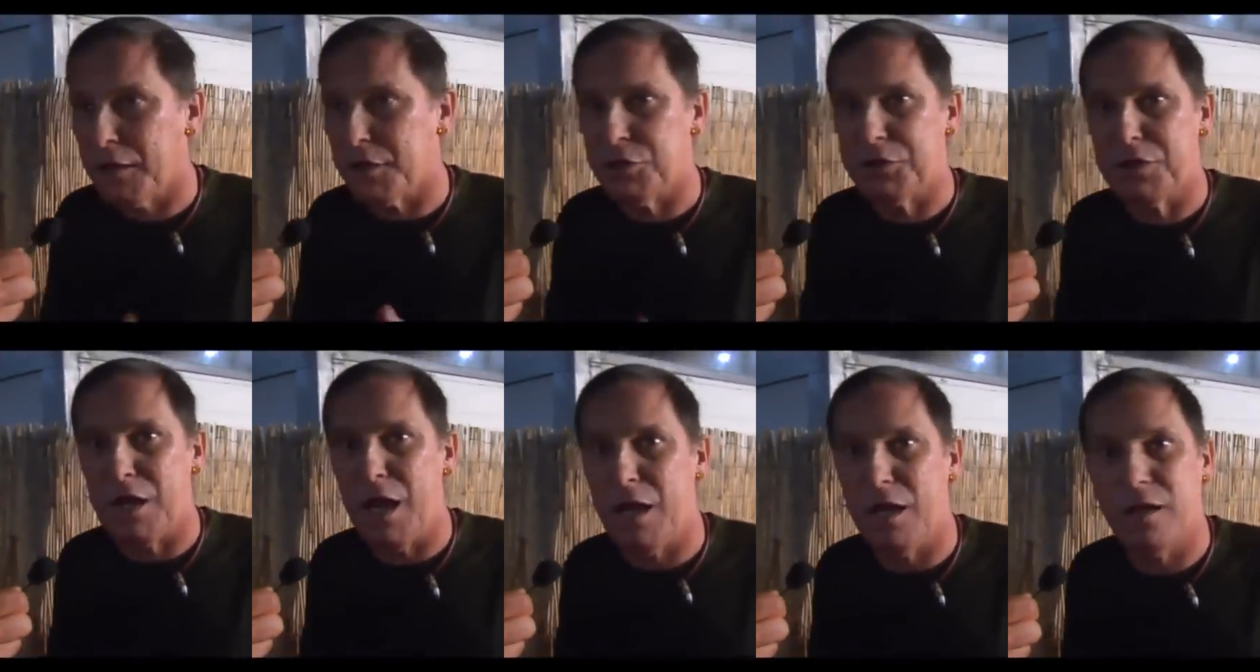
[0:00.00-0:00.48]
chi
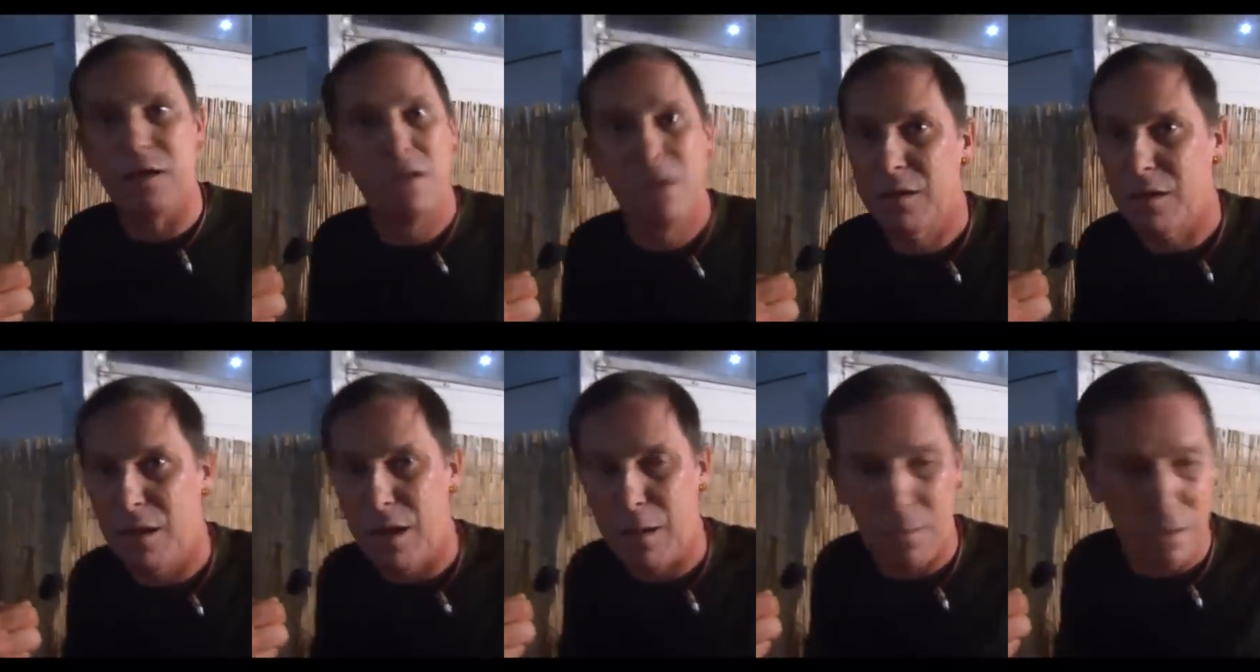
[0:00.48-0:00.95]
c'è,
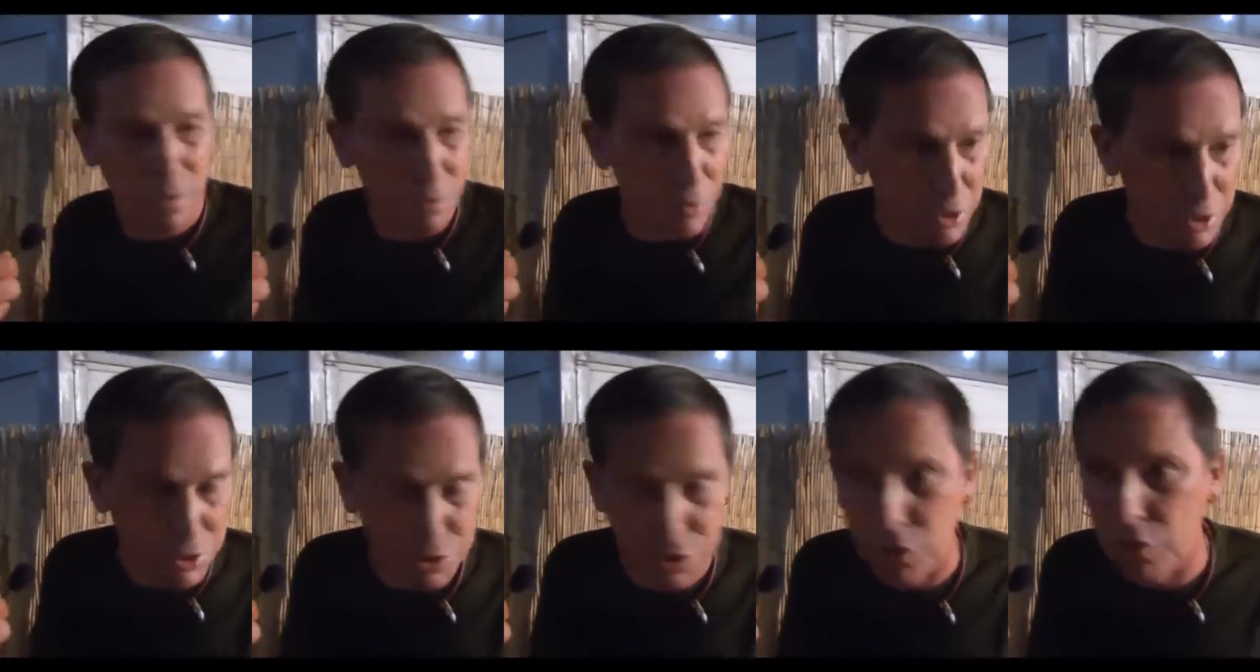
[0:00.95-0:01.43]
le
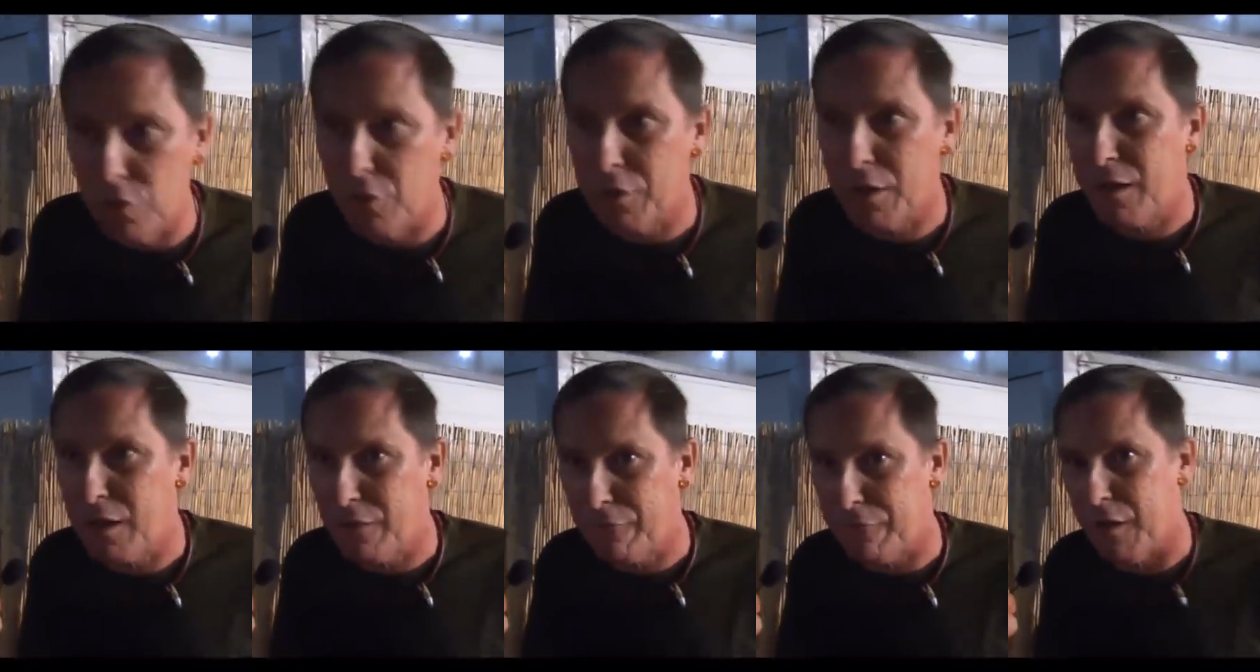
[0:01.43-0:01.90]

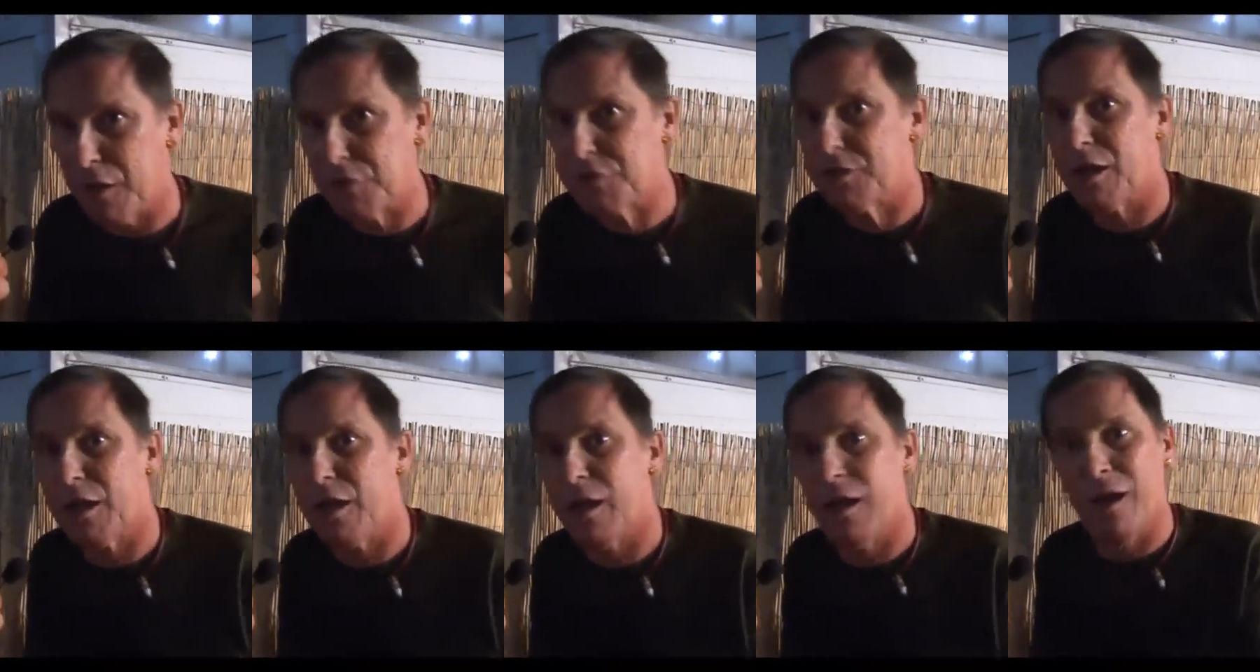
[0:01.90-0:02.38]
persone, è una
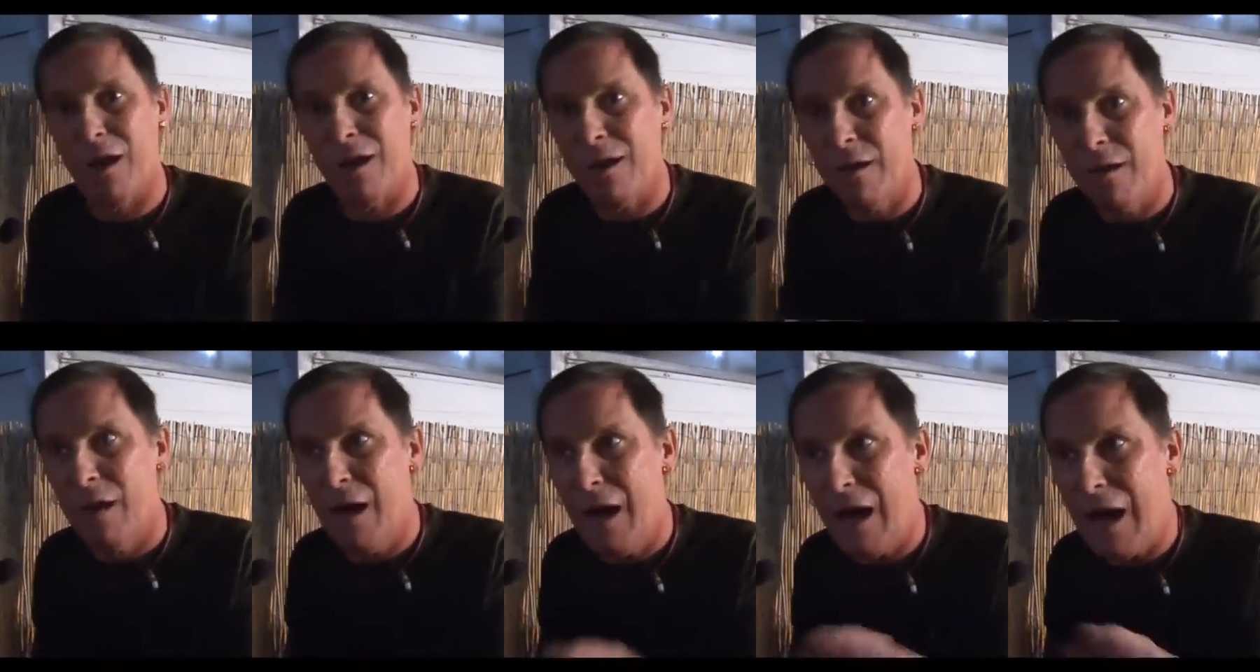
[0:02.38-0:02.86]
festa che
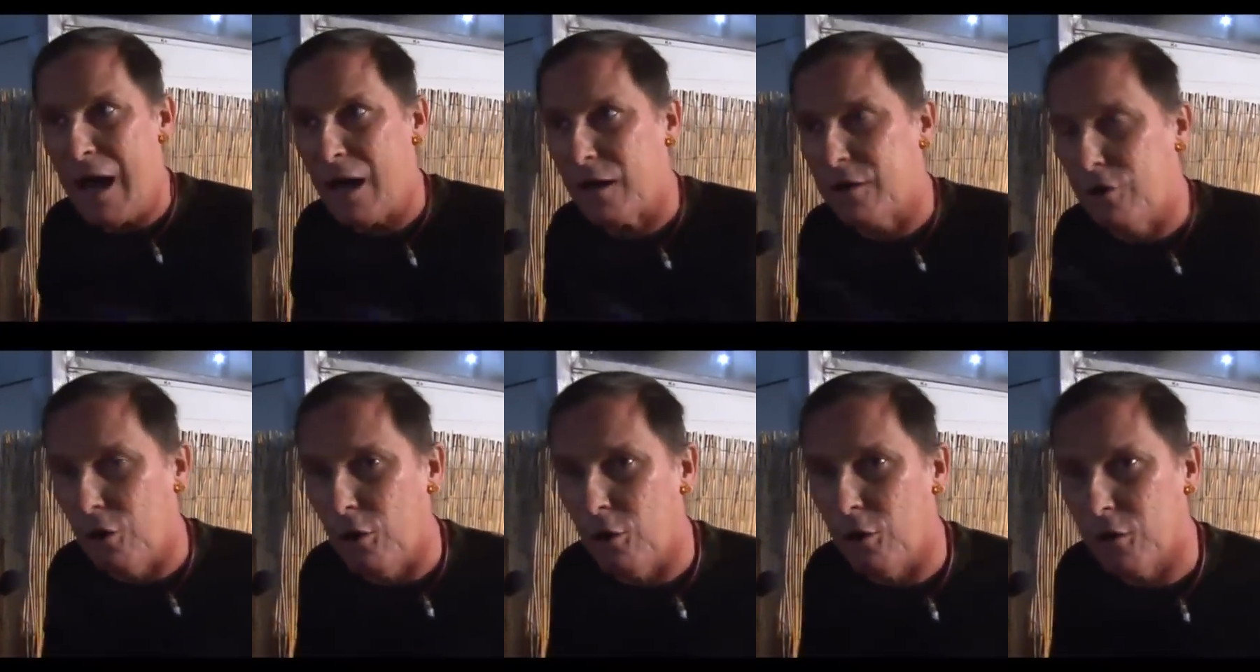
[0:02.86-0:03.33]

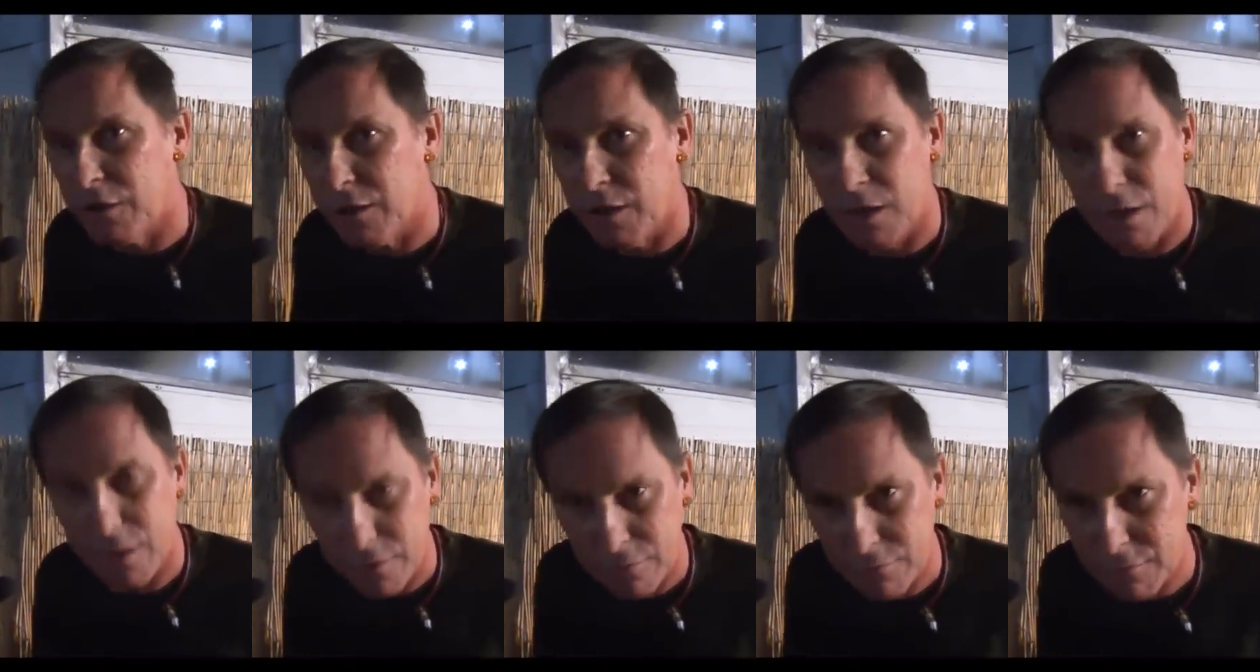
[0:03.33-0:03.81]

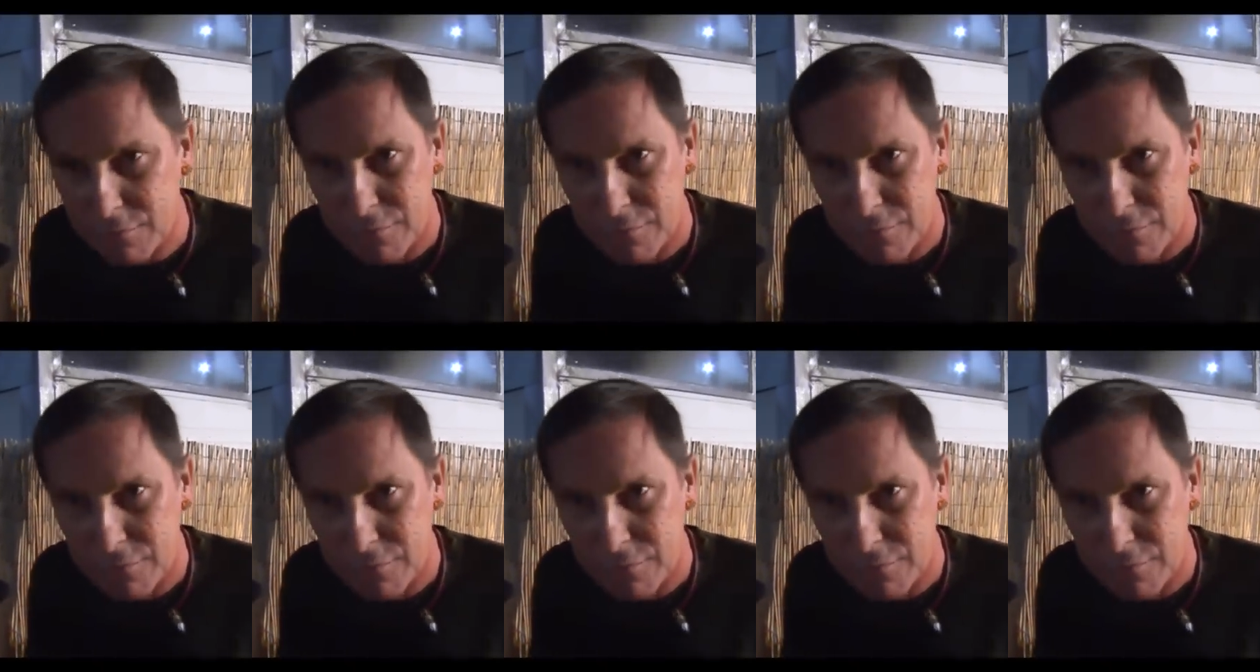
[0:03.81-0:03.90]
accoglie,